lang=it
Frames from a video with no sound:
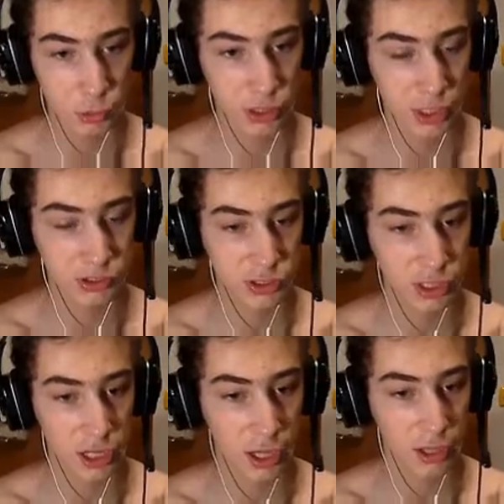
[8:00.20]

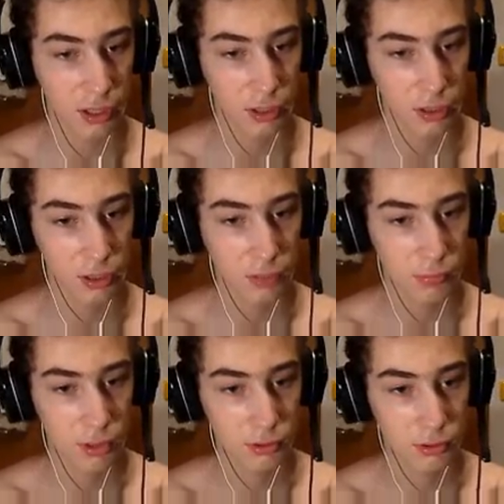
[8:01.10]
utensile.
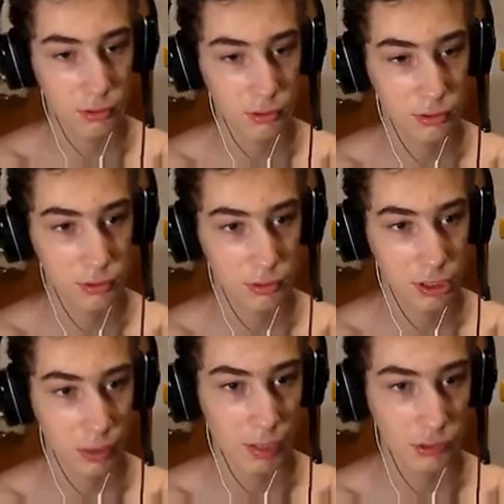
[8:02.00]

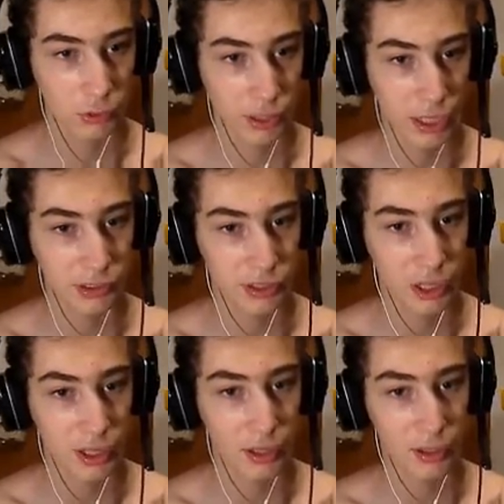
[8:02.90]
Da mezzo
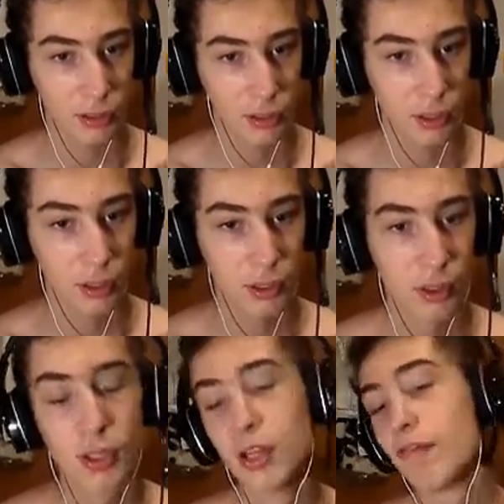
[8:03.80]
utensile.
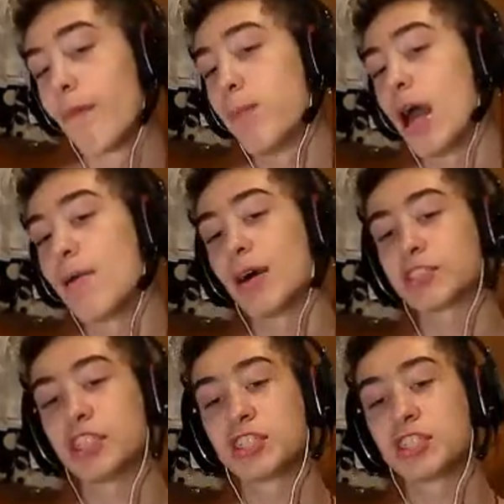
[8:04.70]
Vabbè, ma
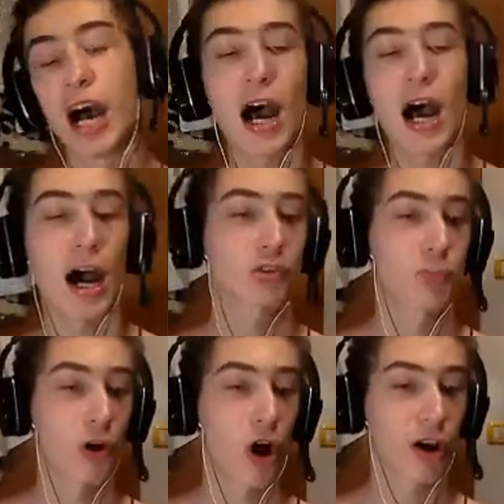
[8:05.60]
sei scarso
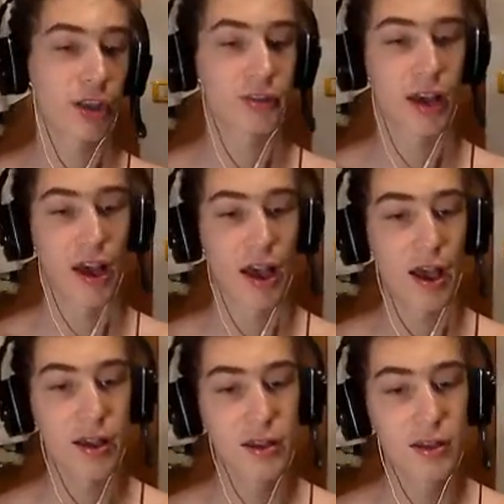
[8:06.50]
però anche
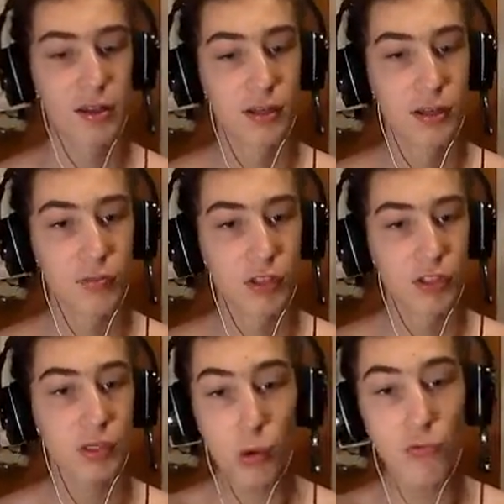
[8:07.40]
te.
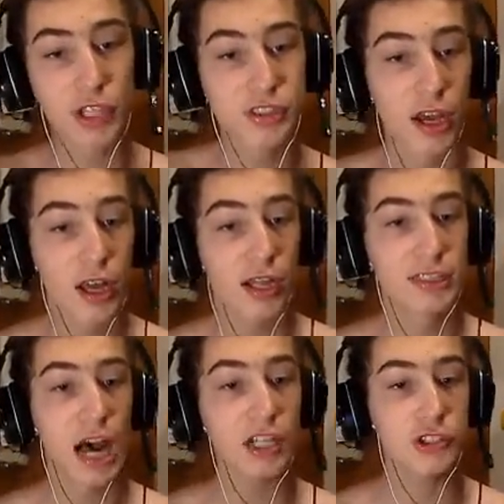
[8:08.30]
Cioè, move it!
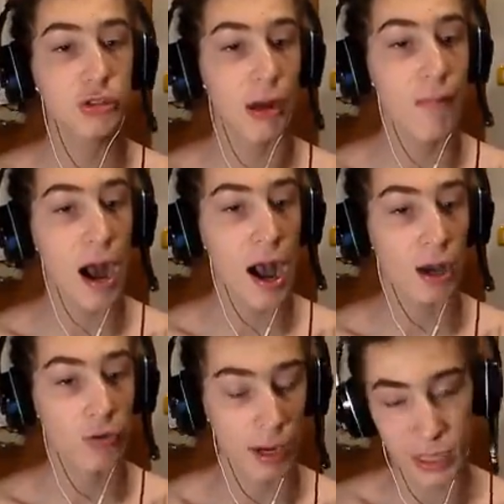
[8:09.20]
Dacci una
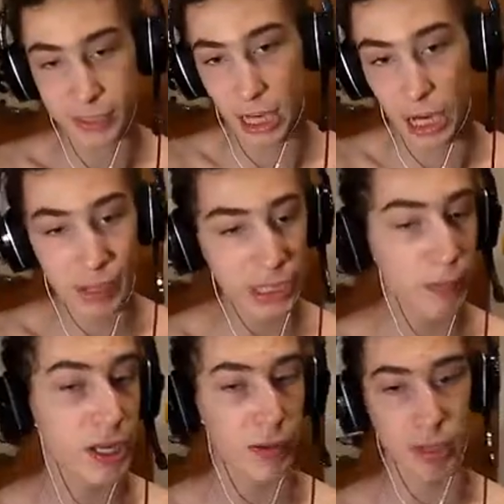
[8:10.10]
mano, ma letteralmente
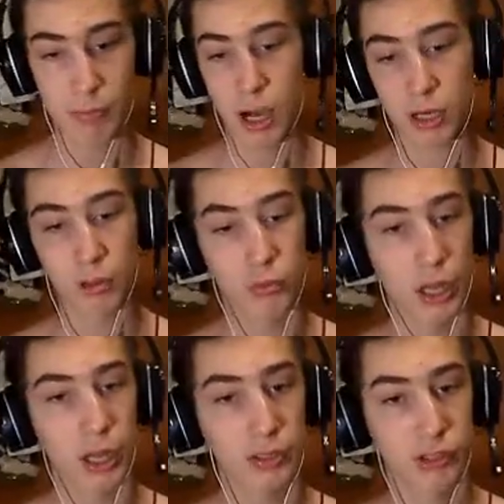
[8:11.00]
perché me ne manca
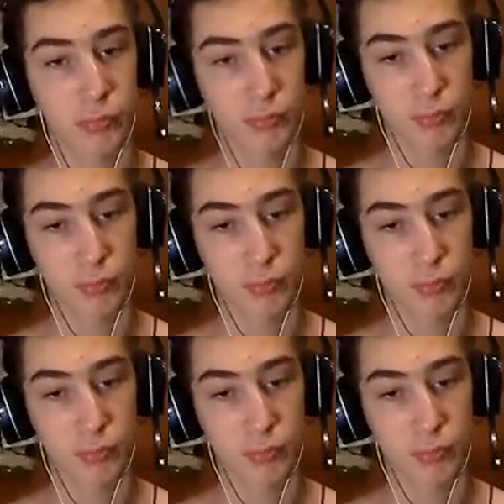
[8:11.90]
una, eh, cioè...